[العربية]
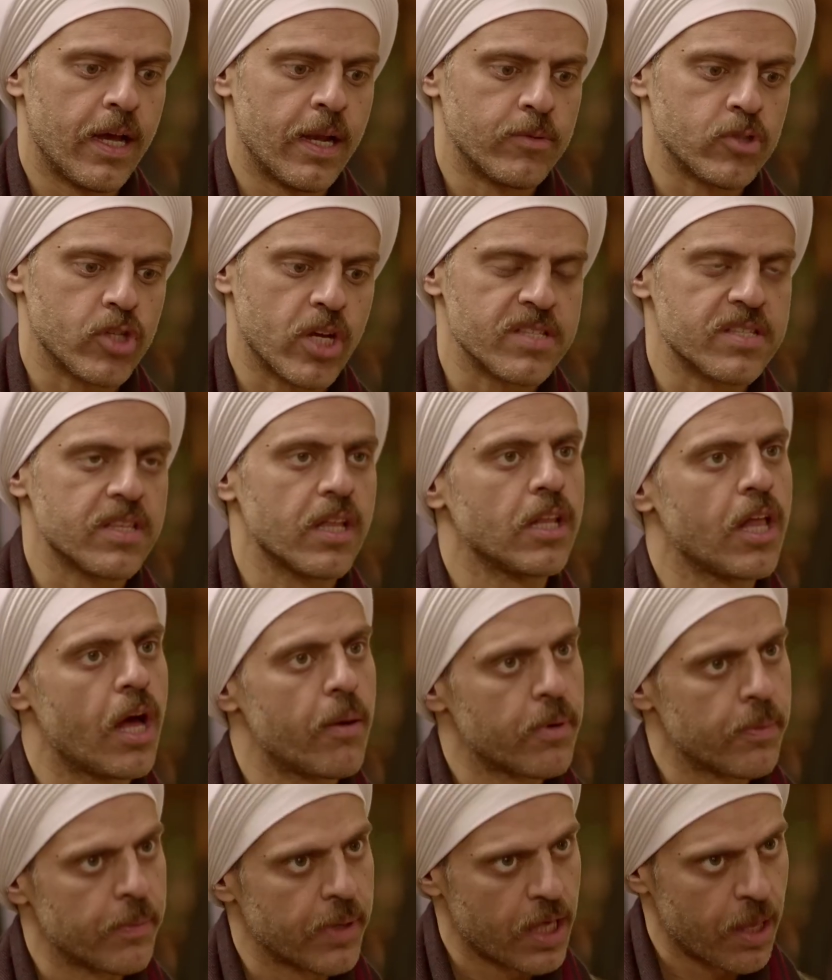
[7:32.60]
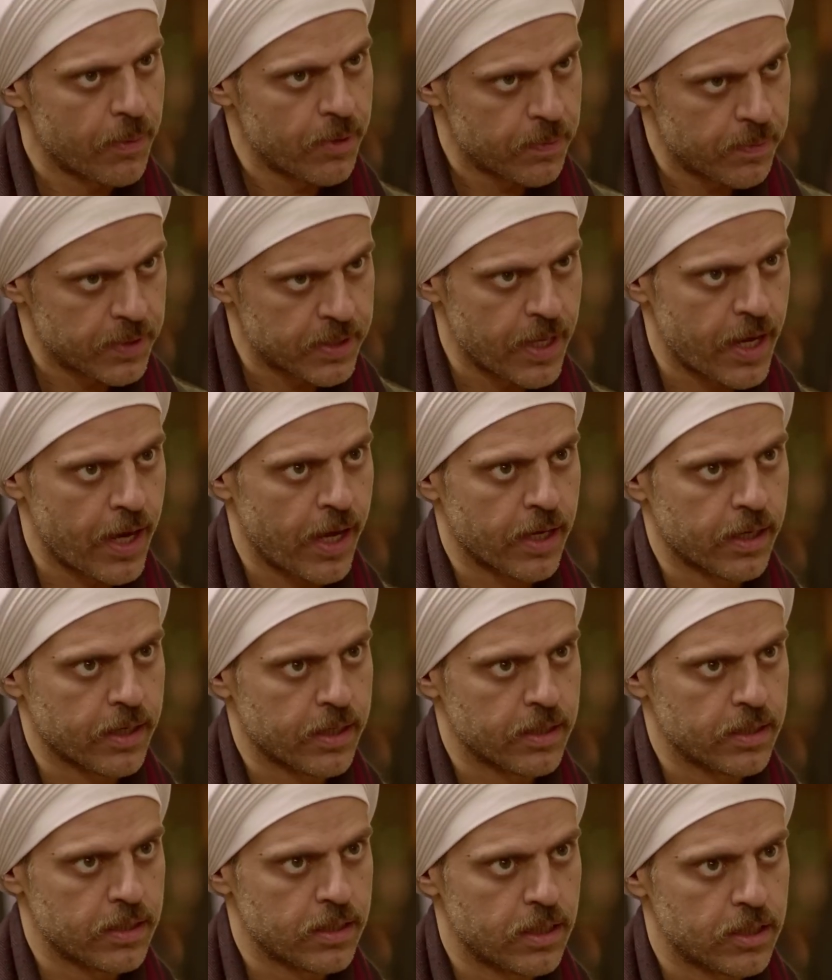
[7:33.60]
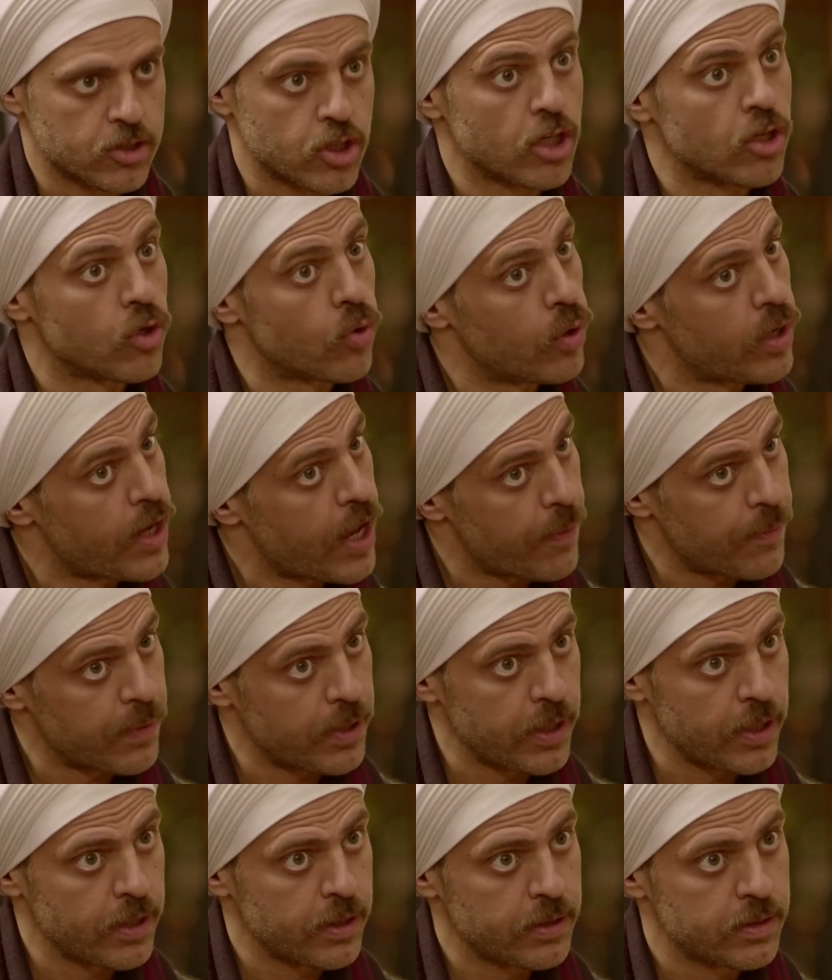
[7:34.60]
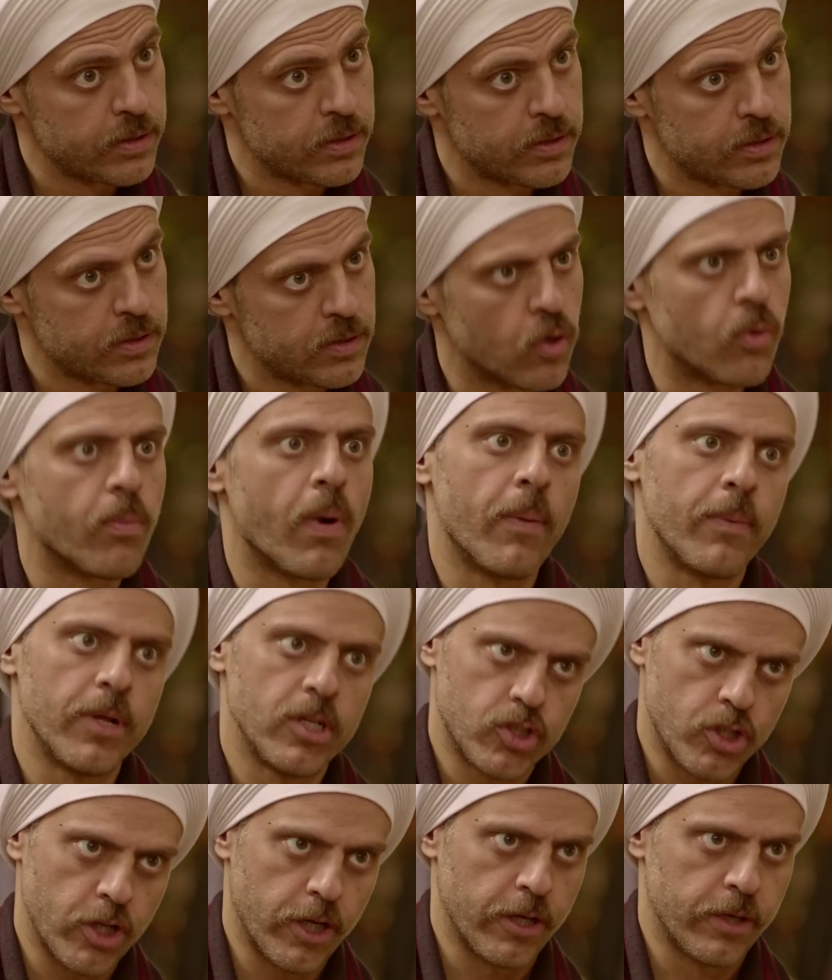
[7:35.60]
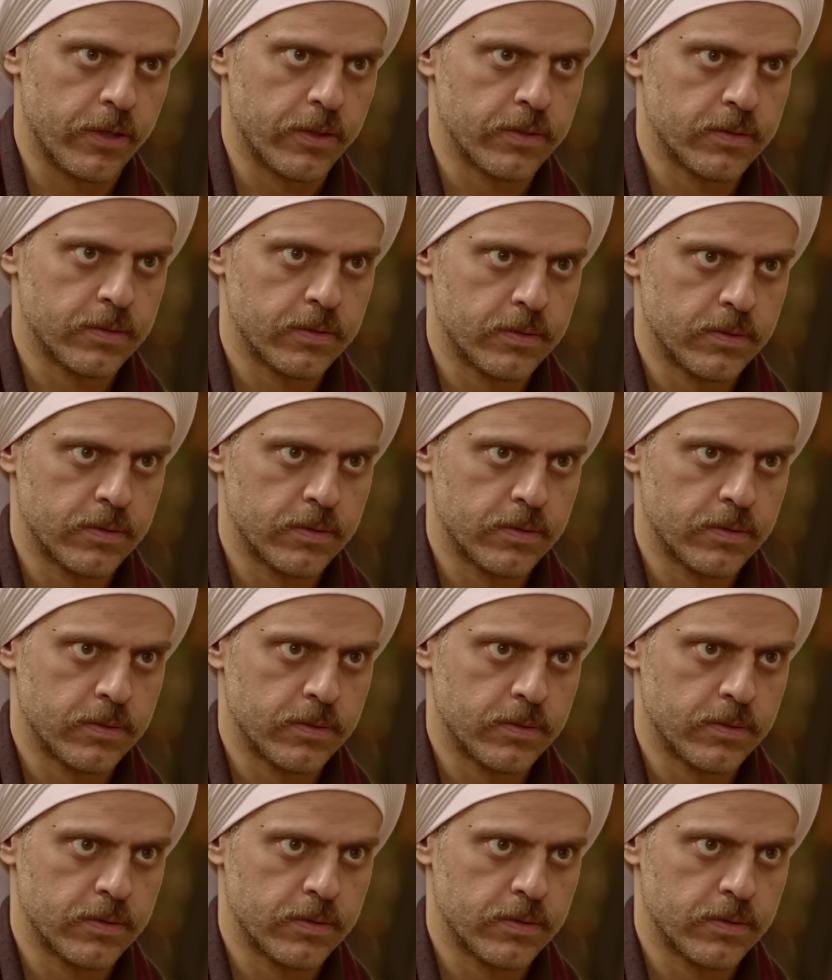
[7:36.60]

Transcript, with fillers: أنا مش هستنى أمر من الكبير بتاعك عشان يقول لي أعمل إيه وما أعملش إيه